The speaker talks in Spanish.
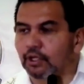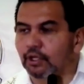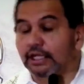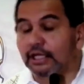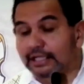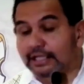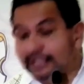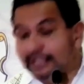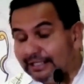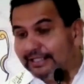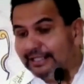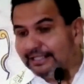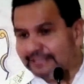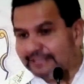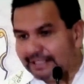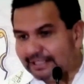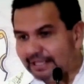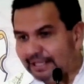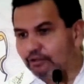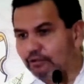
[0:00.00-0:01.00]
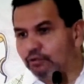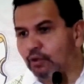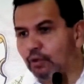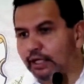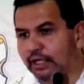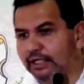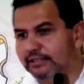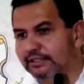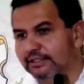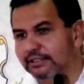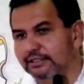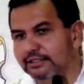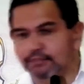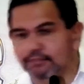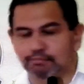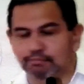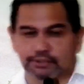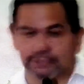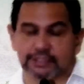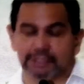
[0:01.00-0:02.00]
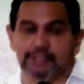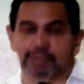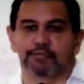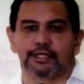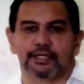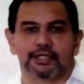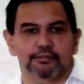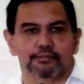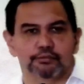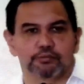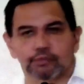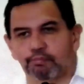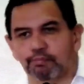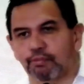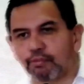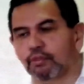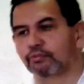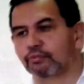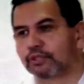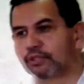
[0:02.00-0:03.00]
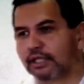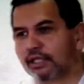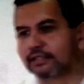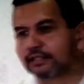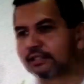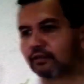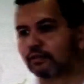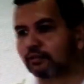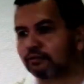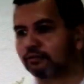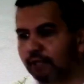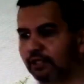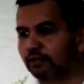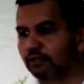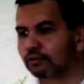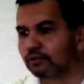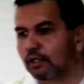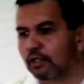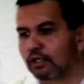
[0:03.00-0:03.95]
Y, decirle a los cuarenses y pues aquí pedirles mucho apoyo a ustedes, a los medios,